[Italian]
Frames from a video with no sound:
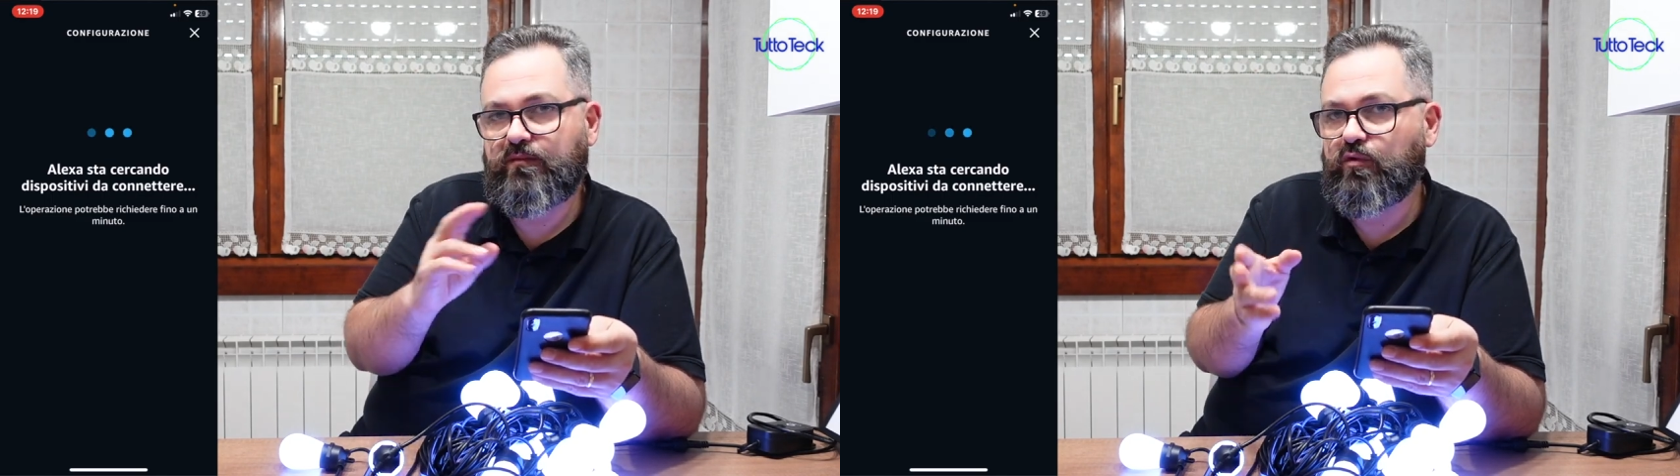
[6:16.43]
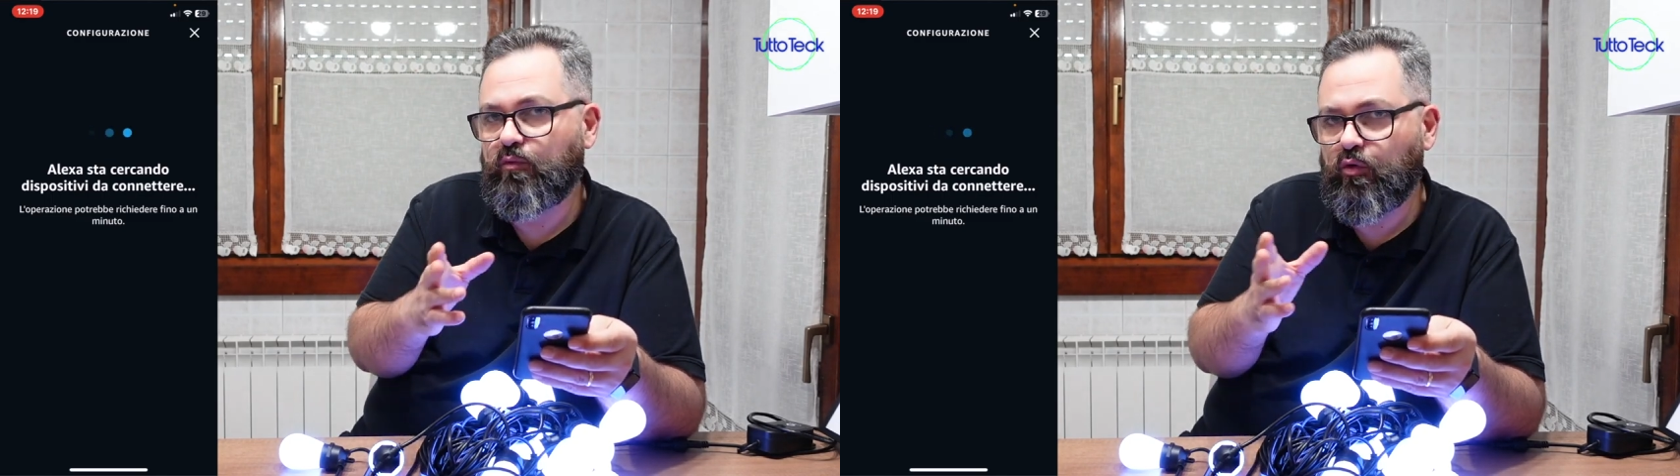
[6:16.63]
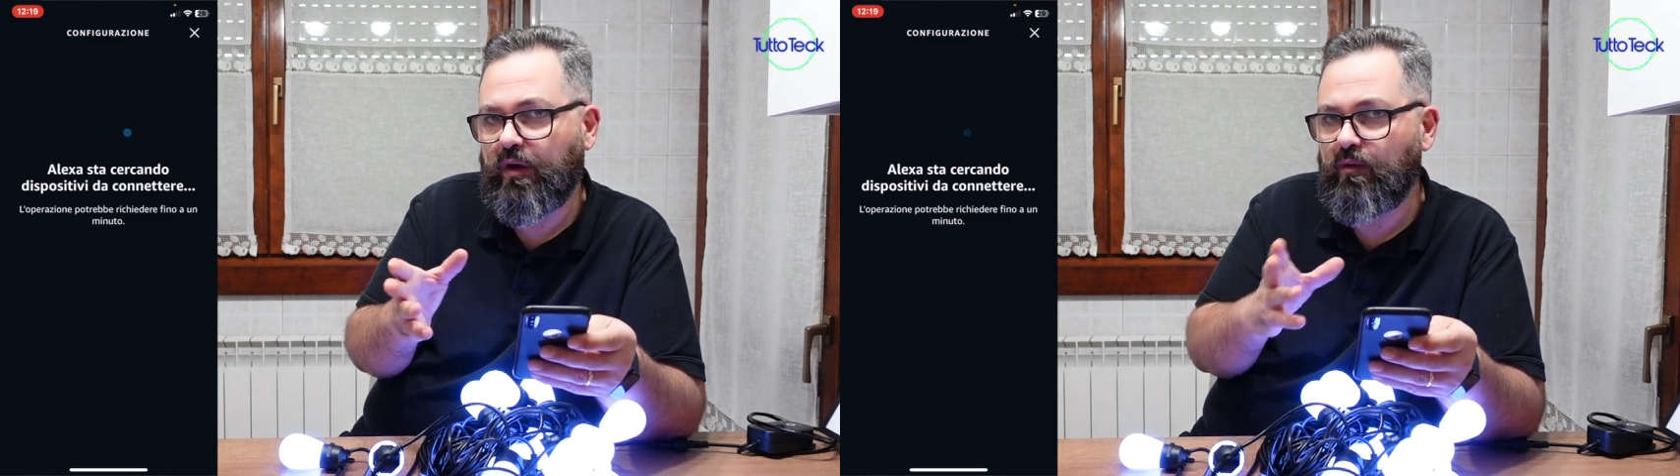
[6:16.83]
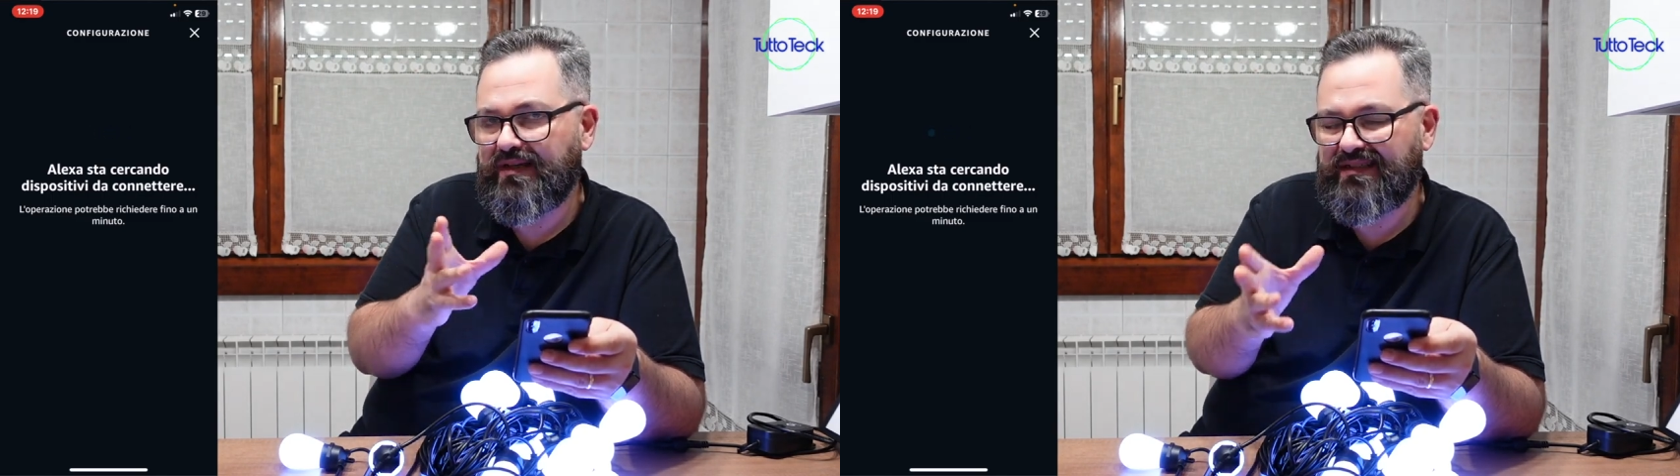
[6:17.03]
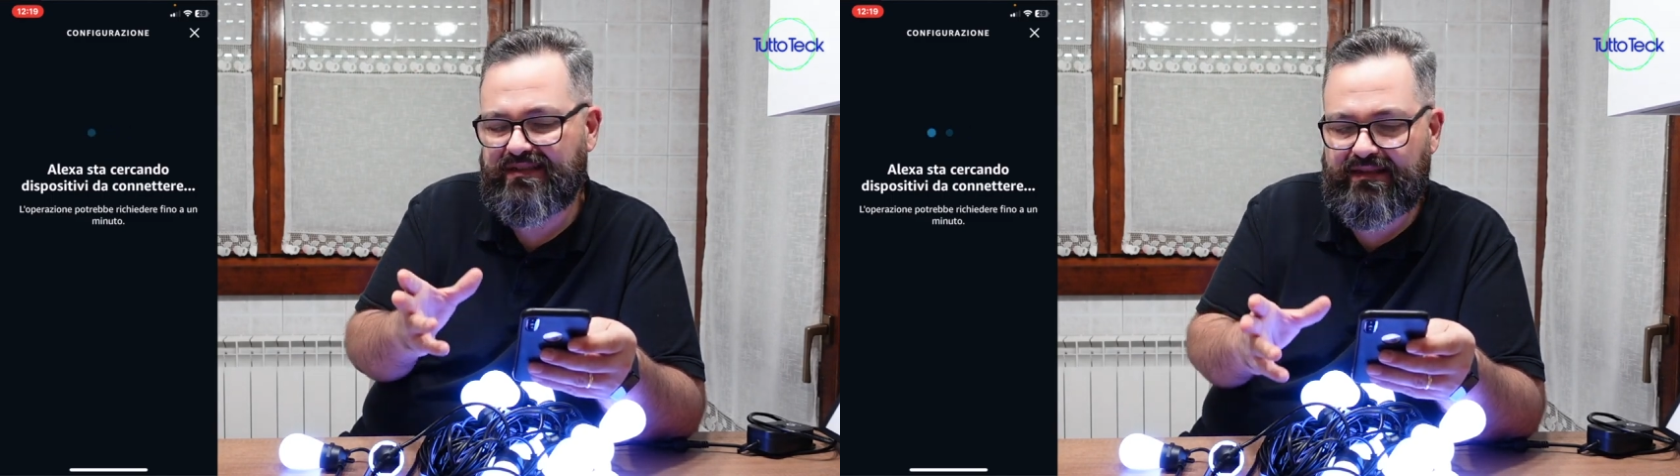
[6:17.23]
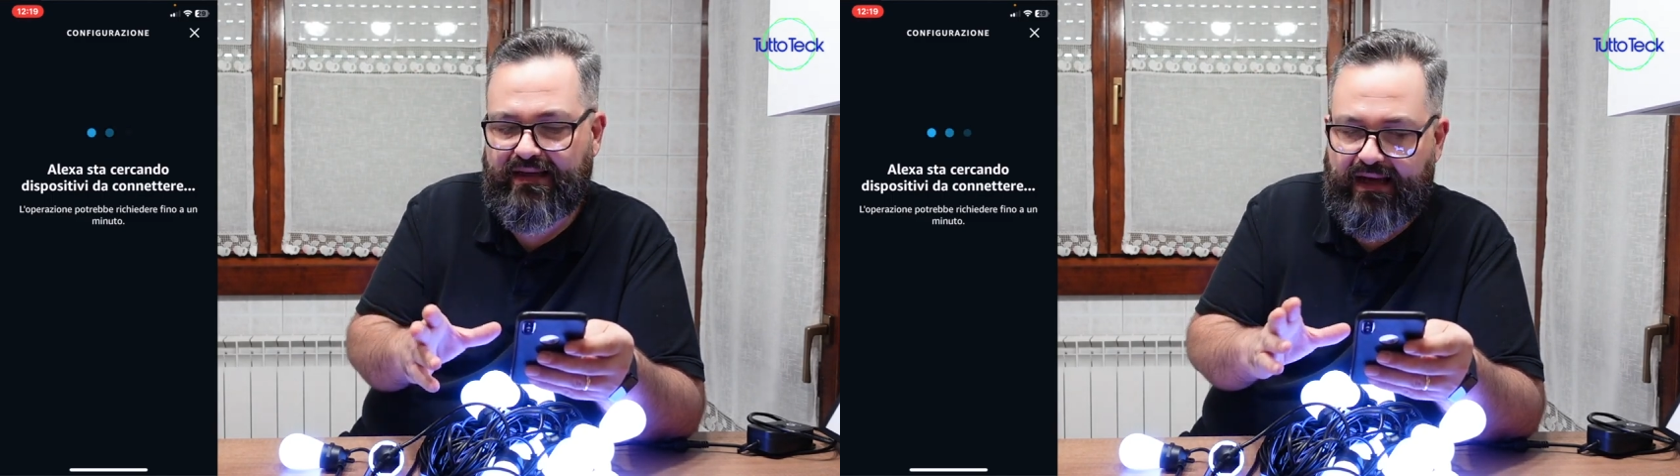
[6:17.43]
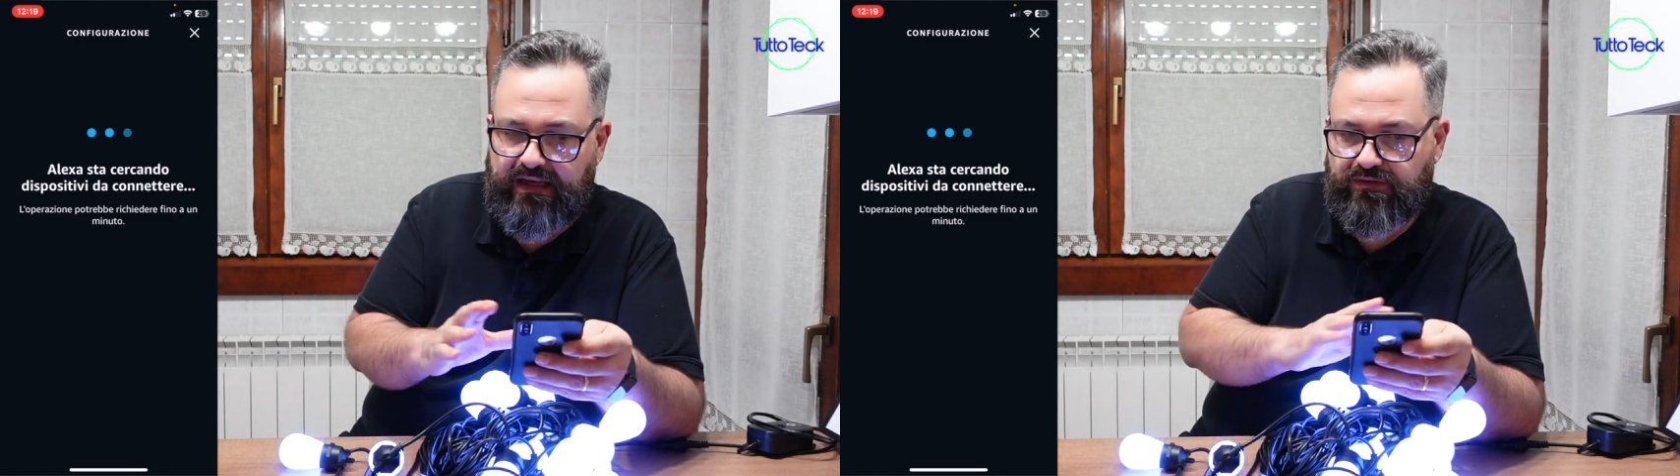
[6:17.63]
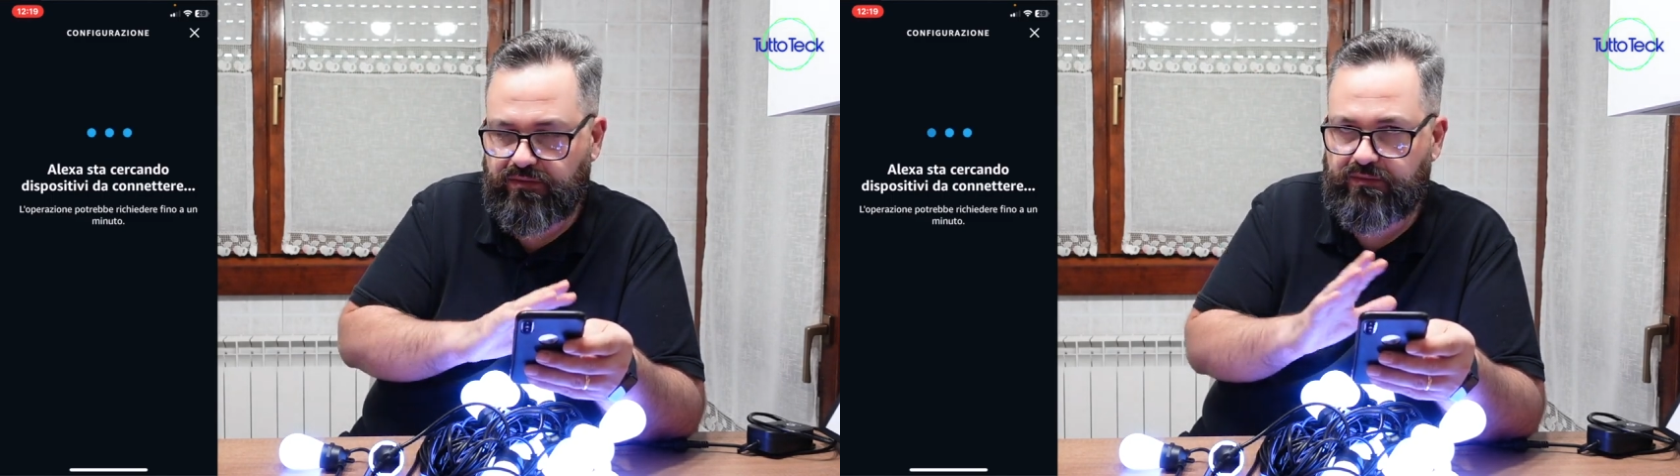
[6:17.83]
Comunque in qualsiasi
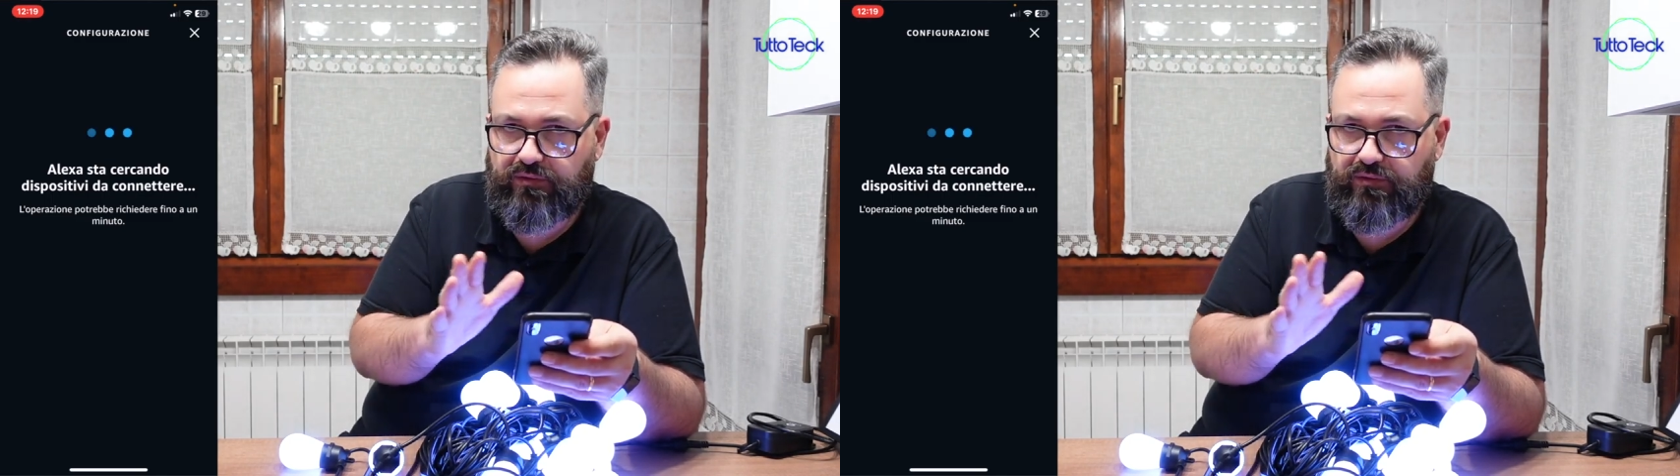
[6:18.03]
caso